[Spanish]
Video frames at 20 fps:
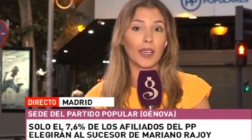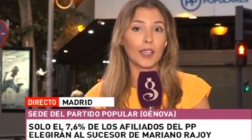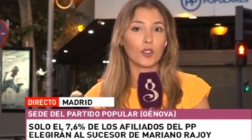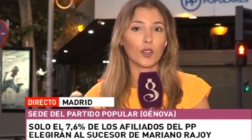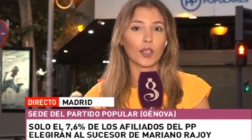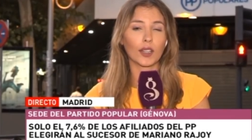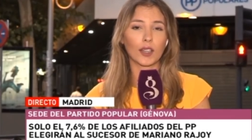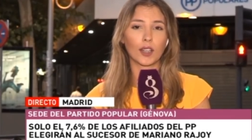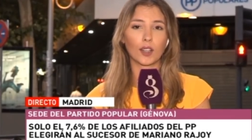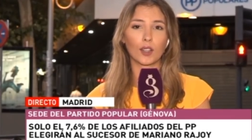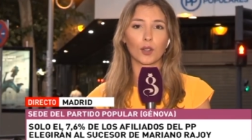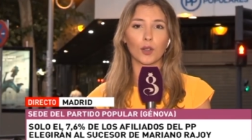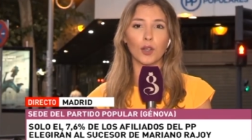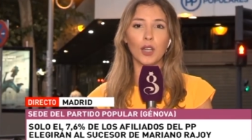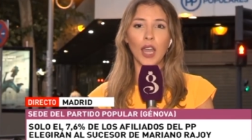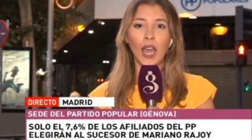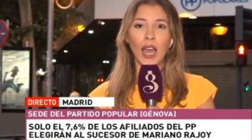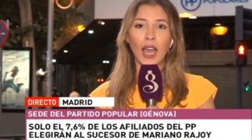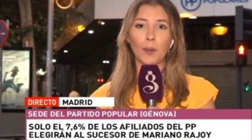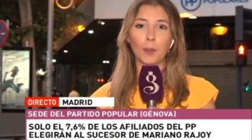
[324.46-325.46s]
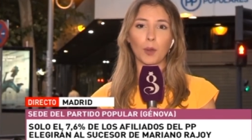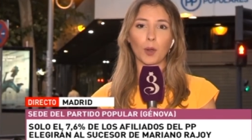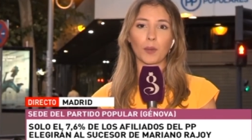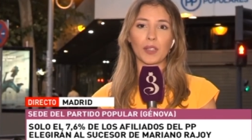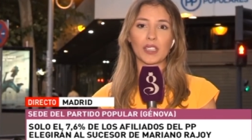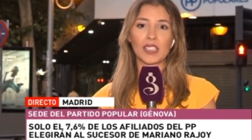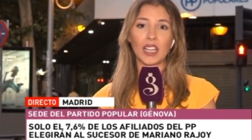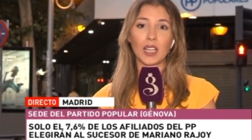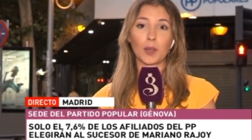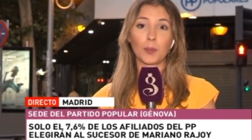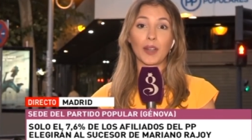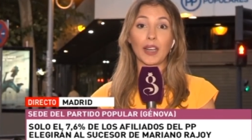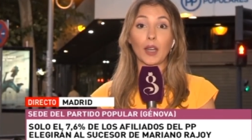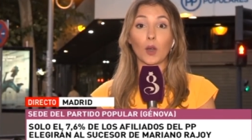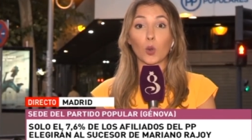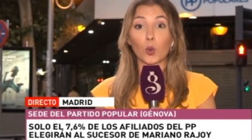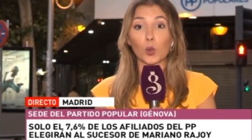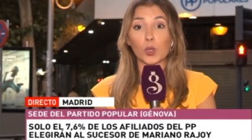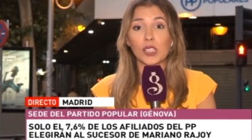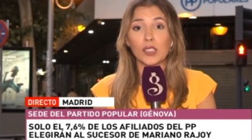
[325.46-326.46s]
Maillo ha querido aprovechar
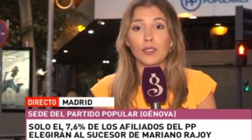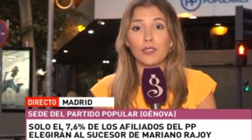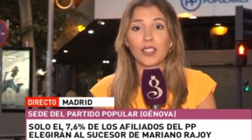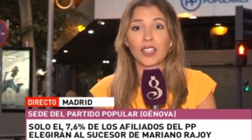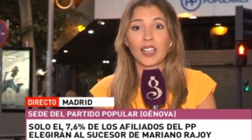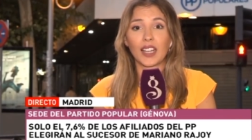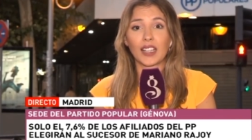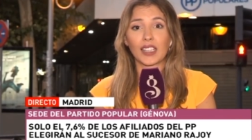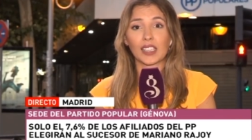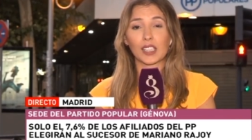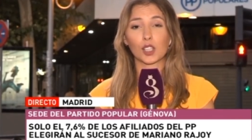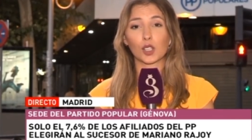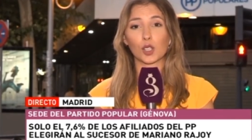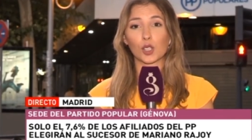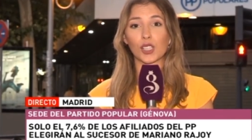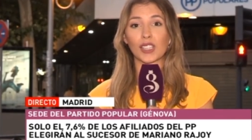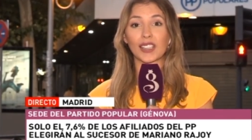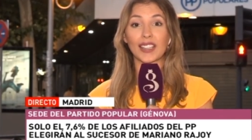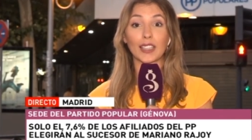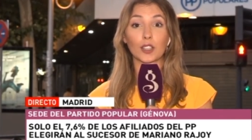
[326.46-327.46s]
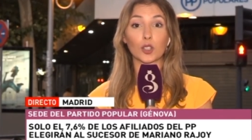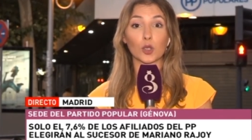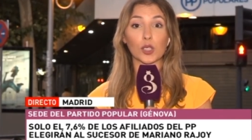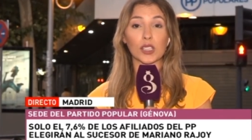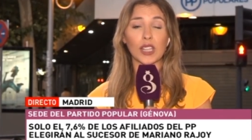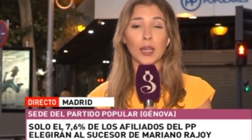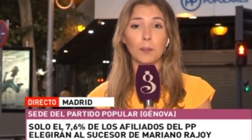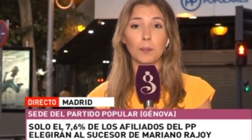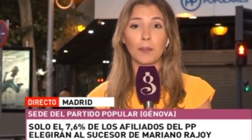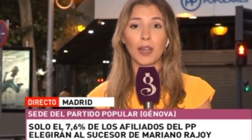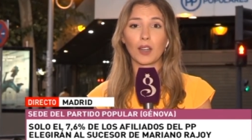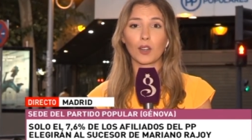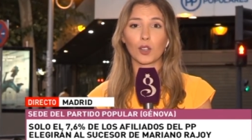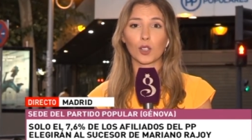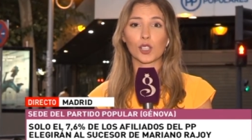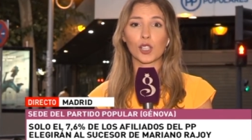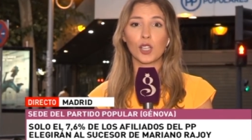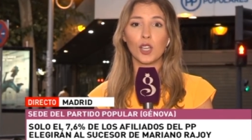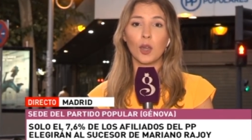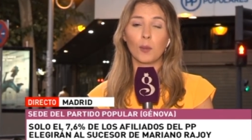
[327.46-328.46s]
para justificar estos datos tan
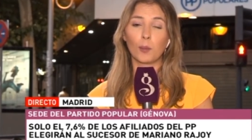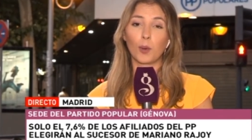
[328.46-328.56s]
bajos